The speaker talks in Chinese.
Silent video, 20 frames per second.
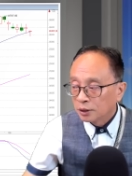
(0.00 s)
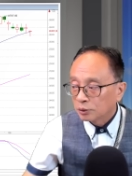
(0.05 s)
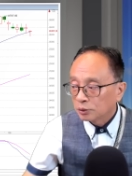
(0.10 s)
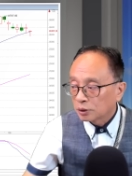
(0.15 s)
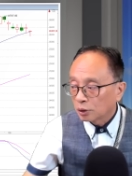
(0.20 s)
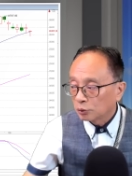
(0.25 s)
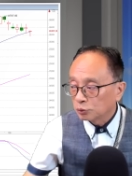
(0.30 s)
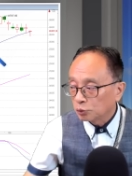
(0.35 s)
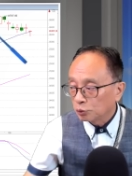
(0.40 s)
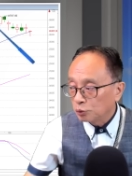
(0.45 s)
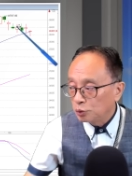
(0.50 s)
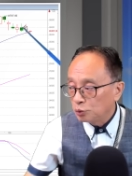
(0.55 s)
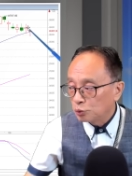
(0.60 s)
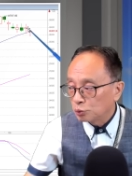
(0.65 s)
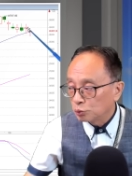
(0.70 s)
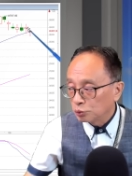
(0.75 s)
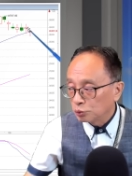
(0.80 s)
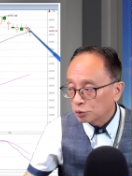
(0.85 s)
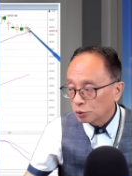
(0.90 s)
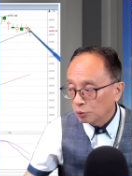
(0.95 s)
道琼运
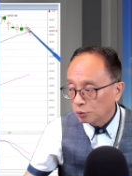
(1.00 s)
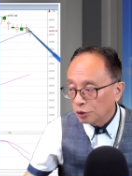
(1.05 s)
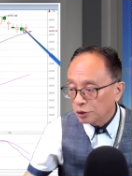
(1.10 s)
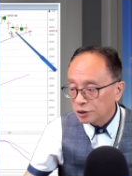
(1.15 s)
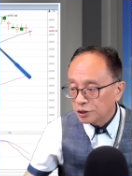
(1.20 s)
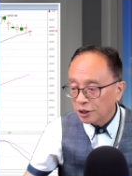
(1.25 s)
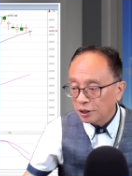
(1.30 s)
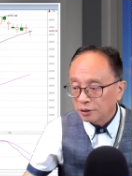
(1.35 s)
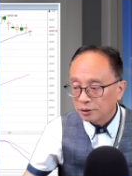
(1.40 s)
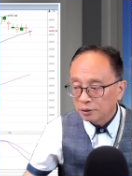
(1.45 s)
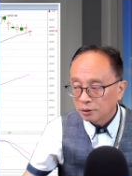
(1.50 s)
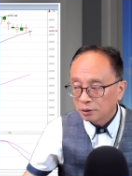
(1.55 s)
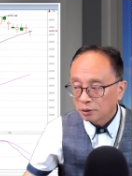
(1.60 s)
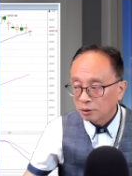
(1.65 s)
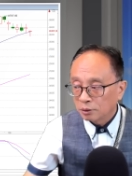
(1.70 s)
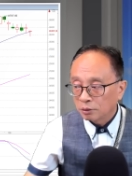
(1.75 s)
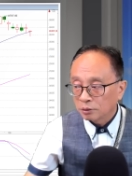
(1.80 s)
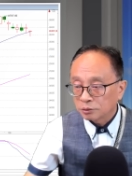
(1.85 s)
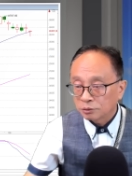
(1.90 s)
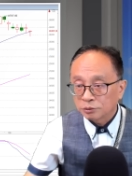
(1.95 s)
输守月线
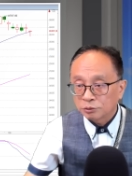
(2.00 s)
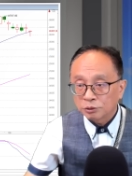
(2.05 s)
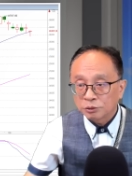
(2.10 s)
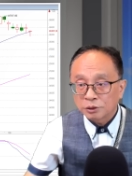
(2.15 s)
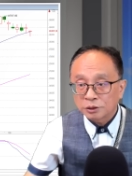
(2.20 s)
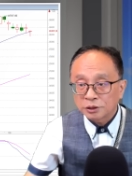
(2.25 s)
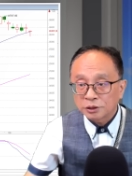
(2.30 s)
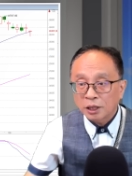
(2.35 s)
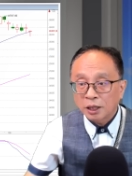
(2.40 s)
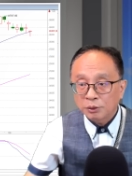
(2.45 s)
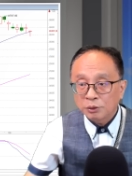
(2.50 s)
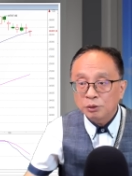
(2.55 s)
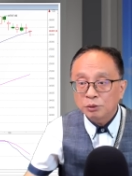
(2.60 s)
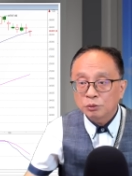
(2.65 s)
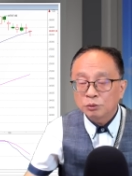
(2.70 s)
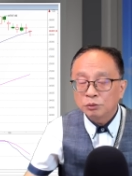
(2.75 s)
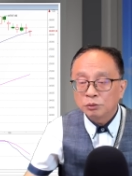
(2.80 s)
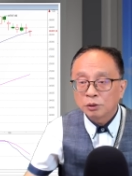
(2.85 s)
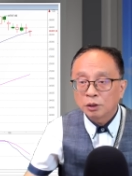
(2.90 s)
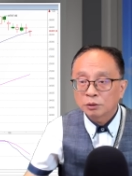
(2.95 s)
哦，这最要是航运
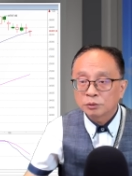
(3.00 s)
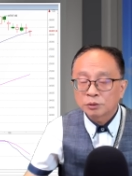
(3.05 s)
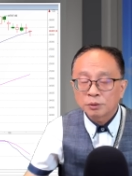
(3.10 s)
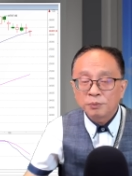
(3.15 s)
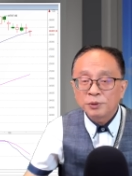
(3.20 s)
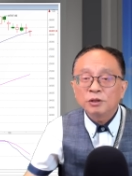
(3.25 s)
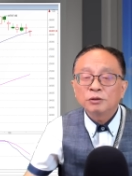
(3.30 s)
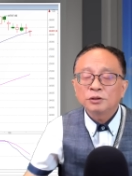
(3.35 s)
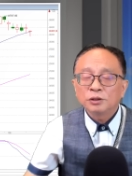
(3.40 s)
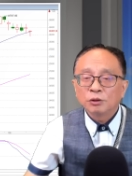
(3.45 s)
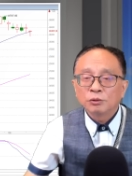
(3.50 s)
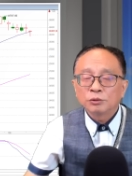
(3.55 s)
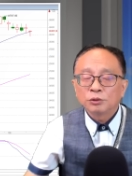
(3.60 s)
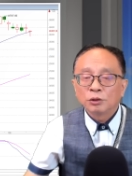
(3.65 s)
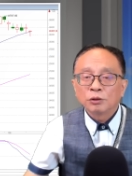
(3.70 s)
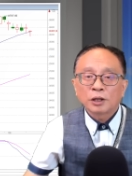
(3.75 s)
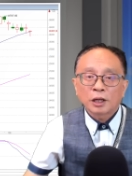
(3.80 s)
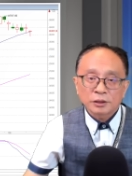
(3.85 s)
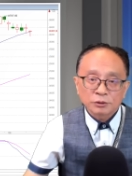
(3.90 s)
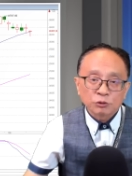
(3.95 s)
股哦。这没有有
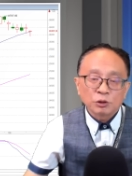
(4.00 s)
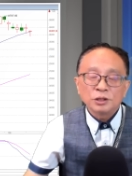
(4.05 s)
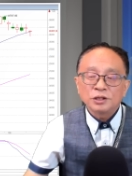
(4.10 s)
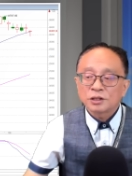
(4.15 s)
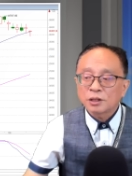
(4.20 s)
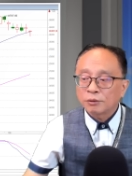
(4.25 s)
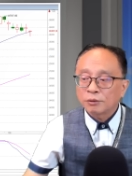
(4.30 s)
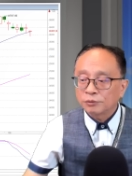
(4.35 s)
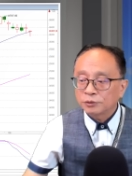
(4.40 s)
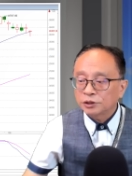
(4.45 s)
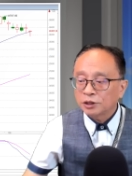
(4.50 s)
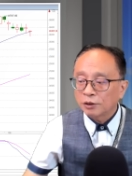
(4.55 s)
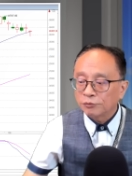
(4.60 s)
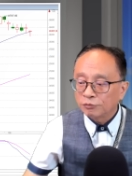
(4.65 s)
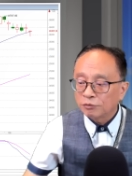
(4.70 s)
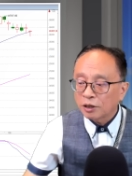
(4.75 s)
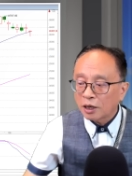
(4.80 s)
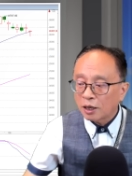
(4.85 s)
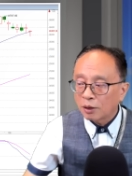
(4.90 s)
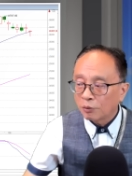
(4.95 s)
有了，昨天小幅小
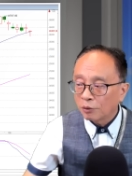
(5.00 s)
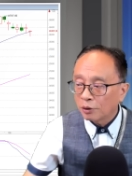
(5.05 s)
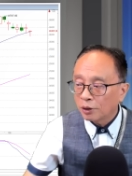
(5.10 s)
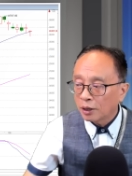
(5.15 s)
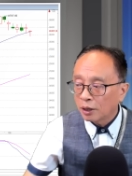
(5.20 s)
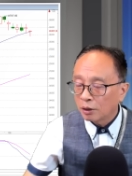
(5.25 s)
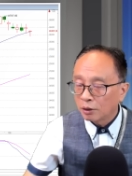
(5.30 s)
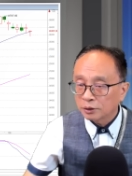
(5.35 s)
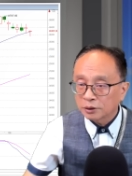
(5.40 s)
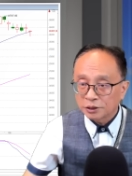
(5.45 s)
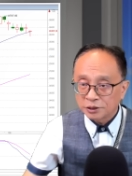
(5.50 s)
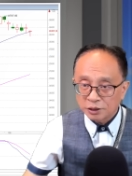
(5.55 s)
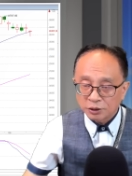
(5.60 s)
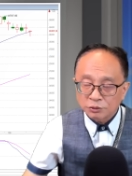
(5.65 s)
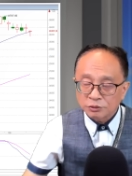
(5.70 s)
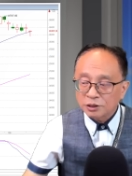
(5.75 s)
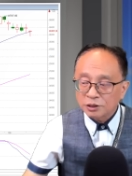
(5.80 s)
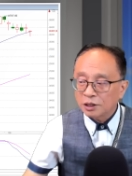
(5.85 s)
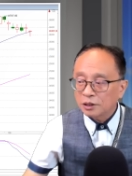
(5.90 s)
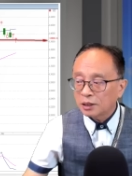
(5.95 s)
幅拉回了啊，但是也
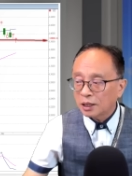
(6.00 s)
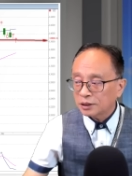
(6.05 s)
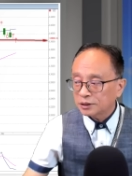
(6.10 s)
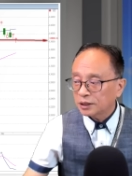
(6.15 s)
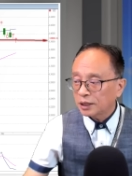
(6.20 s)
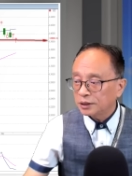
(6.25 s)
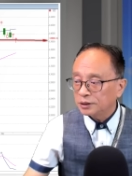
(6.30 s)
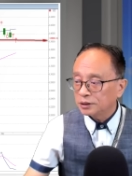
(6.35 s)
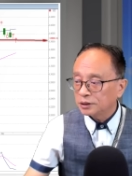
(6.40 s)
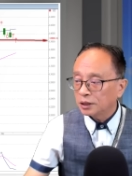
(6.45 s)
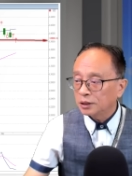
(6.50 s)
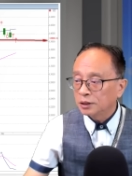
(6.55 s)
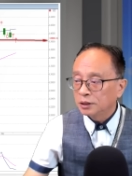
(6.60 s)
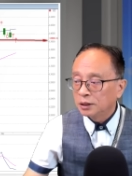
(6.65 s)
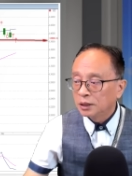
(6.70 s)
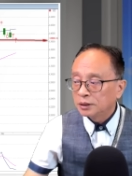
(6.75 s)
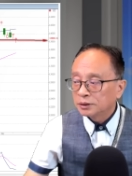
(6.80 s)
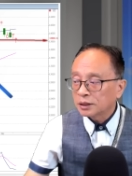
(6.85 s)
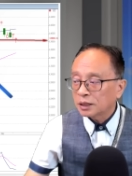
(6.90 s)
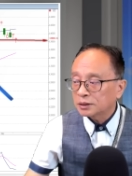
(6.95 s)
都拉下影线。
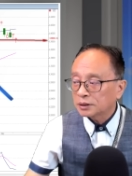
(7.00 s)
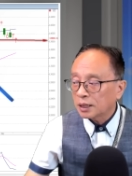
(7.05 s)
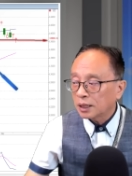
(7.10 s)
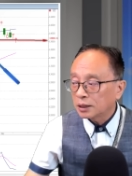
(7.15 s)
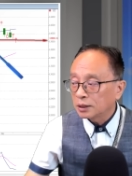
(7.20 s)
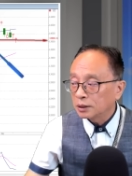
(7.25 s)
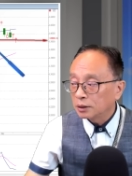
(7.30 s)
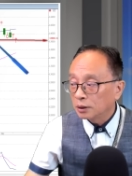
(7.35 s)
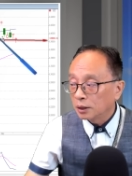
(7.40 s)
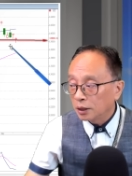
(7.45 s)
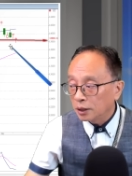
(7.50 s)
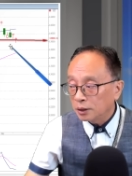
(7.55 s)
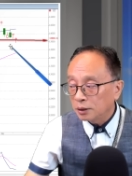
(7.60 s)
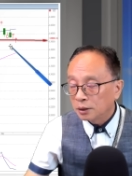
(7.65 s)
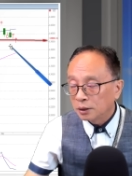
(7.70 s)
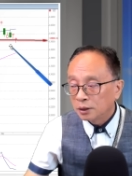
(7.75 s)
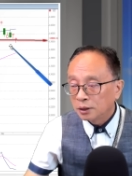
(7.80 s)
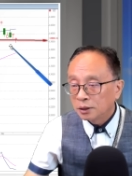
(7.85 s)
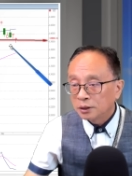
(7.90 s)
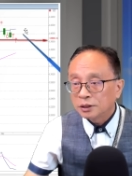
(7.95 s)
纳斯达克哎，
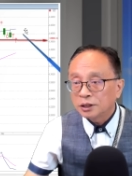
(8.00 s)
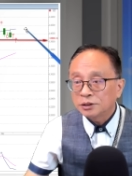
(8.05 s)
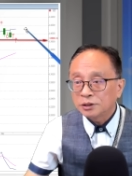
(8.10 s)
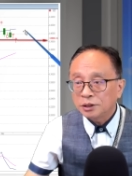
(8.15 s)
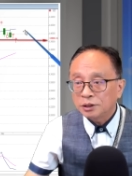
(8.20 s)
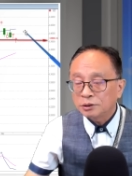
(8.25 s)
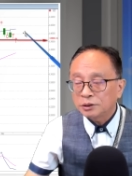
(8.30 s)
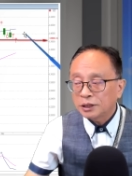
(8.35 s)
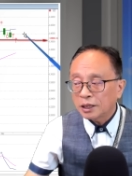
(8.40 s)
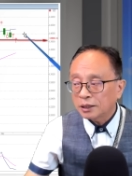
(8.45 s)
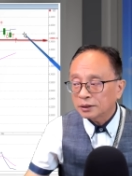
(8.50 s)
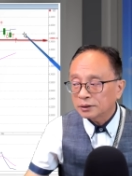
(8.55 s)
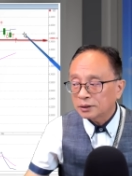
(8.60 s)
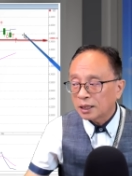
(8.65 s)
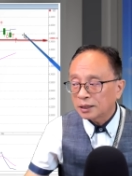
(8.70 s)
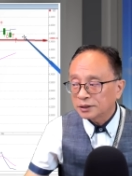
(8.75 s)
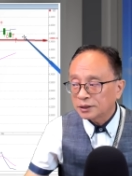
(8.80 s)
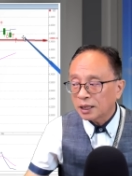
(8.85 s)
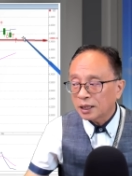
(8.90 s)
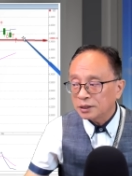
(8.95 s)
也是跌加
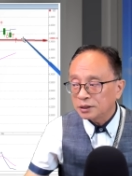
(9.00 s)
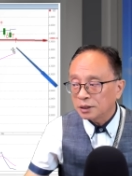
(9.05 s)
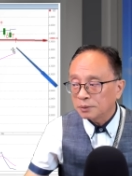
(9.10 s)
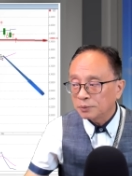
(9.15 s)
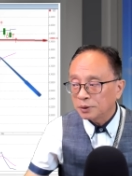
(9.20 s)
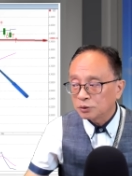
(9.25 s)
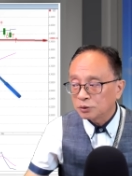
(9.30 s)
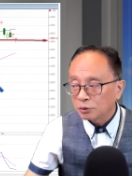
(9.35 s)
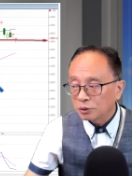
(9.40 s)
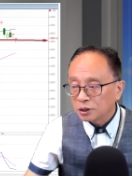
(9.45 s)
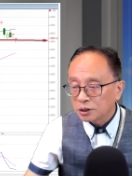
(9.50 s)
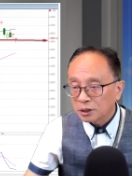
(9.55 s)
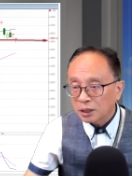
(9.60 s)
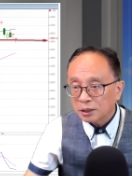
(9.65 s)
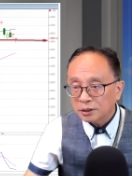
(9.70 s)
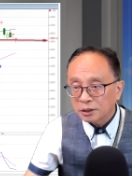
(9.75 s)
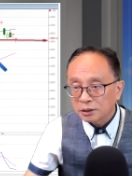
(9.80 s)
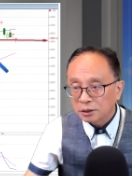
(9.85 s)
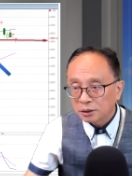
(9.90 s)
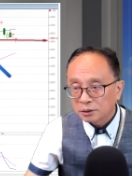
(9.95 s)
拉下影线没错，可是
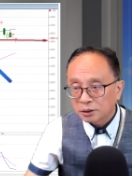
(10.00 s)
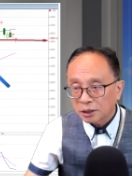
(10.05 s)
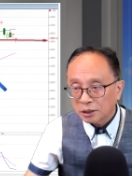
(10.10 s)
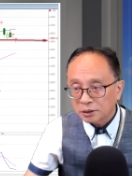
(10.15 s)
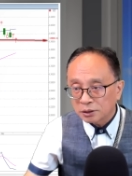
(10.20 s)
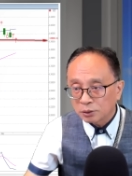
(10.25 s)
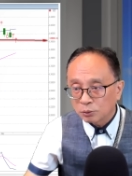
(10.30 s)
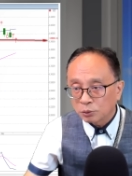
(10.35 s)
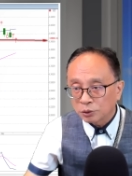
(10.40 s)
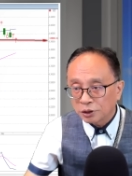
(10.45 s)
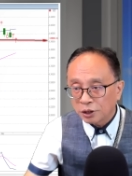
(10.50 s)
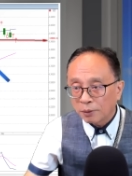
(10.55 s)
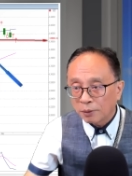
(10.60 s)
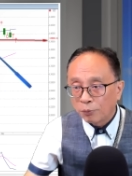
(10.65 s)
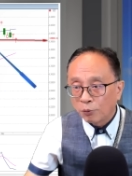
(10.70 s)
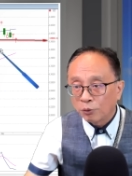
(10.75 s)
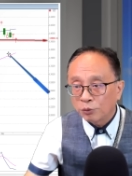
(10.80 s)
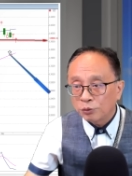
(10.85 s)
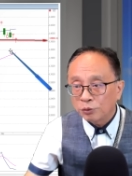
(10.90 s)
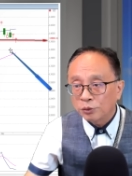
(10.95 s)
它是它是跌跌
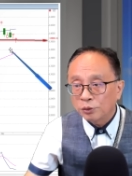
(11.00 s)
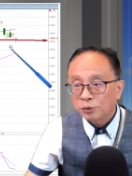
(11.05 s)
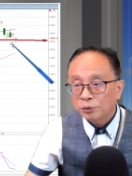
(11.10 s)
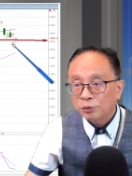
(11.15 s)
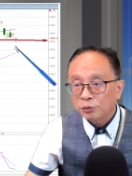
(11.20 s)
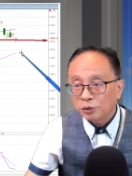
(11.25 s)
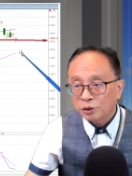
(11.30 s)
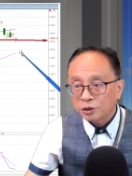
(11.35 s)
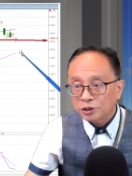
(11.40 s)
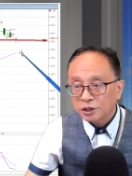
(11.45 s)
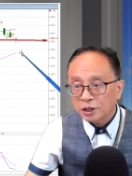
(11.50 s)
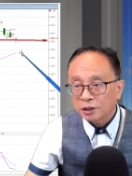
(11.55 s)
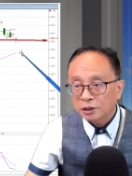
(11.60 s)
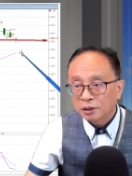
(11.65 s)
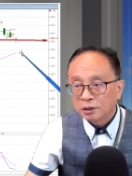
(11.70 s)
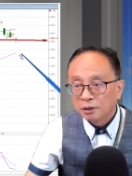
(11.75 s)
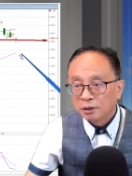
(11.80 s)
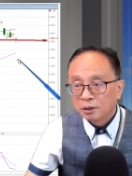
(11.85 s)
破月线，